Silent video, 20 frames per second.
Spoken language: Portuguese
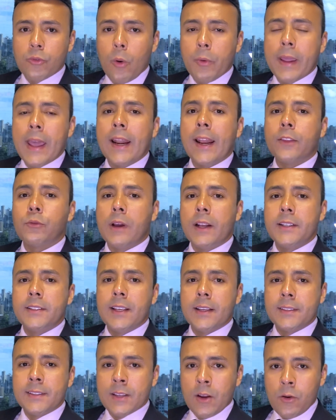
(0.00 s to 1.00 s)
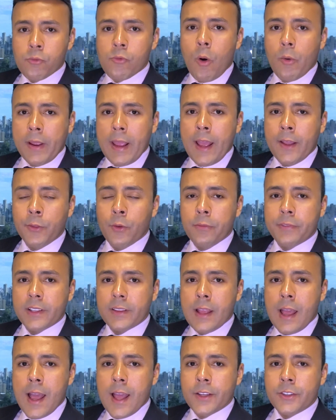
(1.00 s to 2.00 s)
Qualquer atualização, qualquer
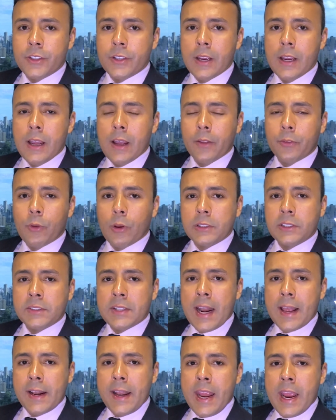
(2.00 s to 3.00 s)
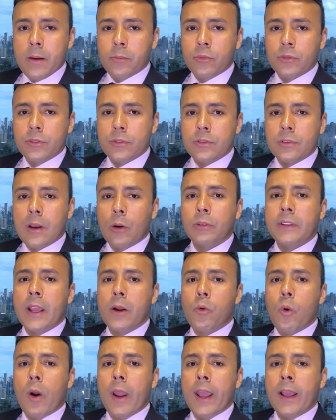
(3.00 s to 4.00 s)
novidade, nós traremos ao
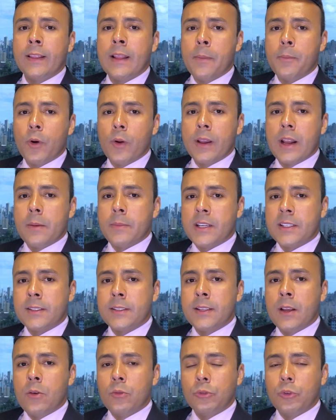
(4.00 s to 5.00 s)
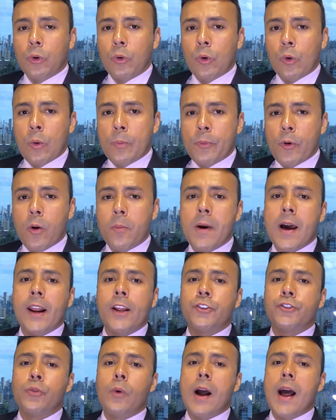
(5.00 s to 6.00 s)
decorrer da programação do Grupo
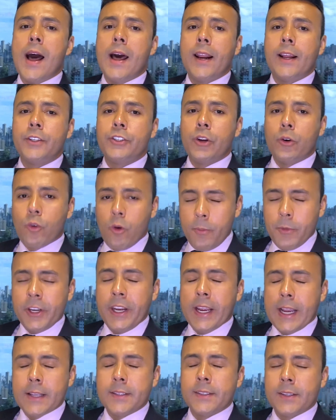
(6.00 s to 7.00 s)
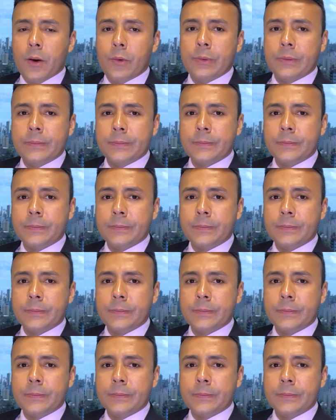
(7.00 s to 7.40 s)
Marajoara de Comunicação.